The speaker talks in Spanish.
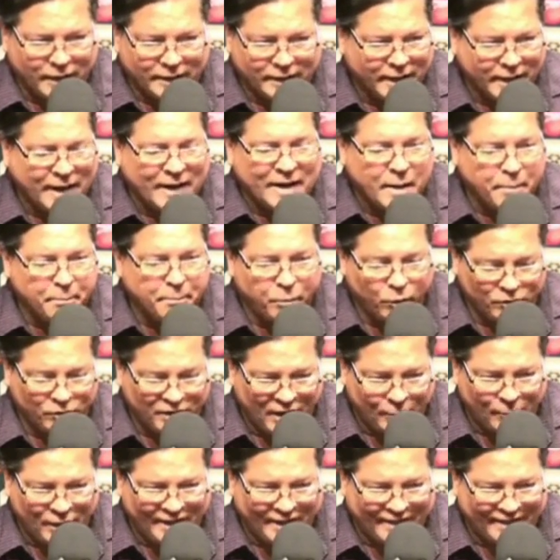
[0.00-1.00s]
tiene
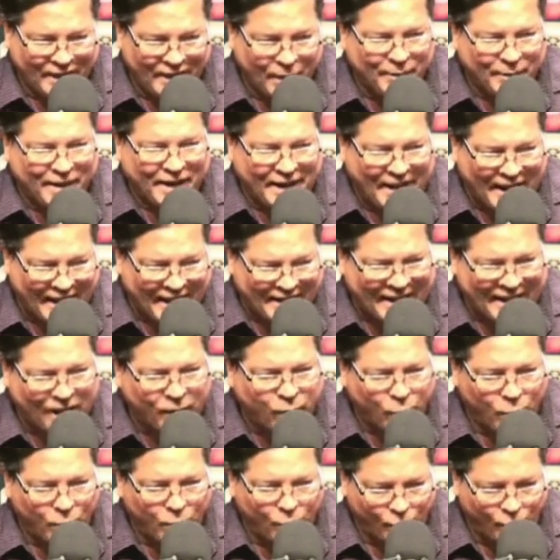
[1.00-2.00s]
responsabilidad vicaria
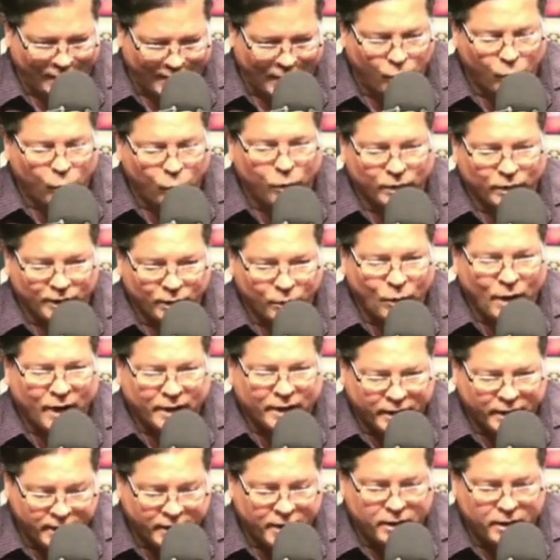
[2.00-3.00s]
con lo que ha ocurrido aquí,